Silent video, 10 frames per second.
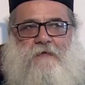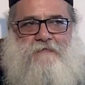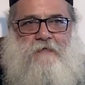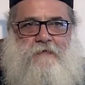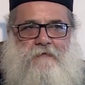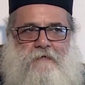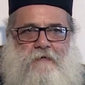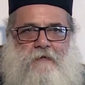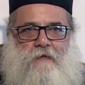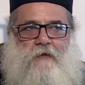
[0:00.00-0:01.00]
النظر
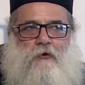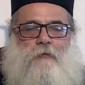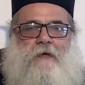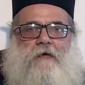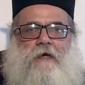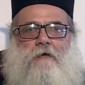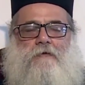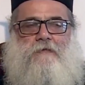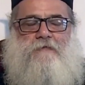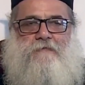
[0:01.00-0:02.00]
وبيحكي
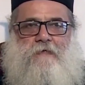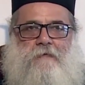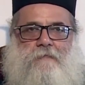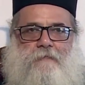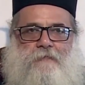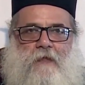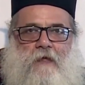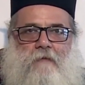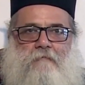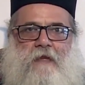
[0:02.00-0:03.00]
لهم القصة
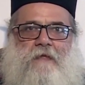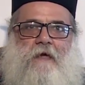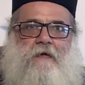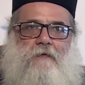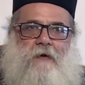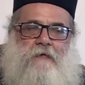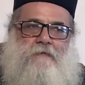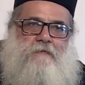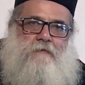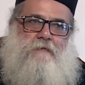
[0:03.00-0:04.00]
من هذاك
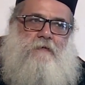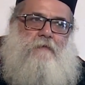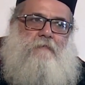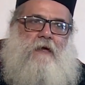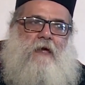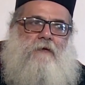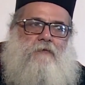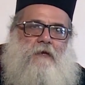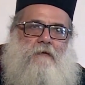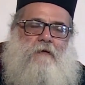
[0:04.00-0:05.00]
الوقت
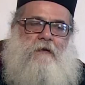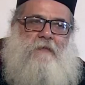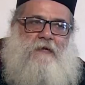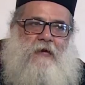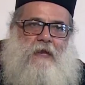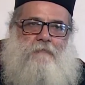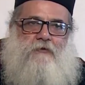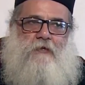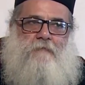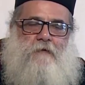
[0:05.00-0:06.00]
بيغيروا المكان اللي
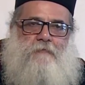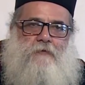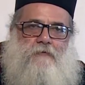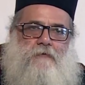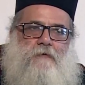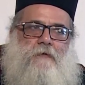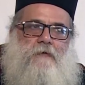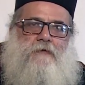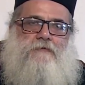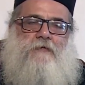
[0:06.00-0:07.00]
بده يمر منه
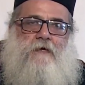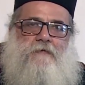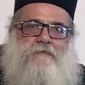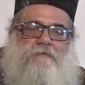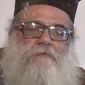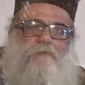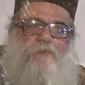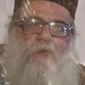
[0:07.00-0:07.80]
الشخص